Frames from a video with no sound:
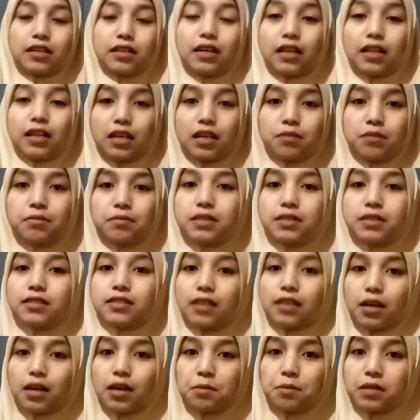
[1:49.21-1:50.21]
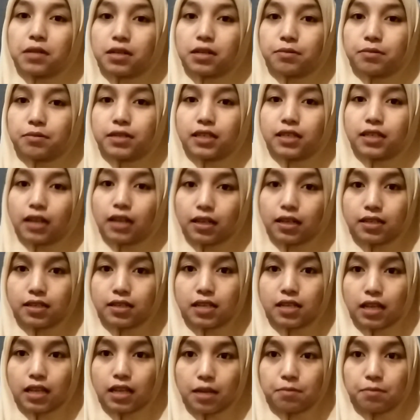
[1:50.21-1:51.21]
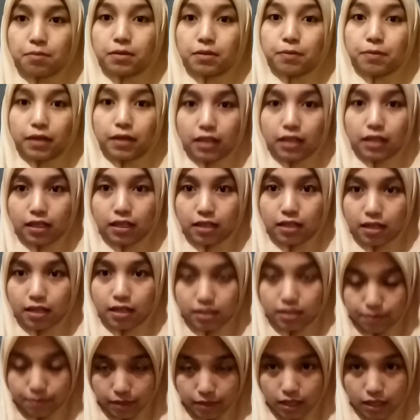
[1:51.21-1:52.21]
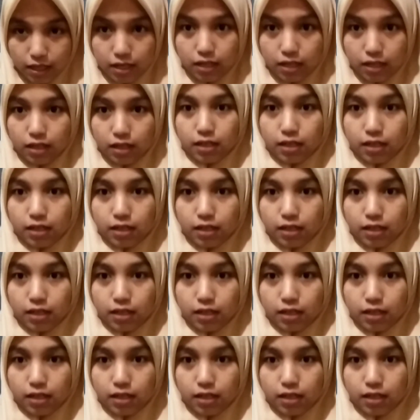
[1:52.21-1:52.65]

kalian bisa melebihkan dalam lipatannya seperti ini.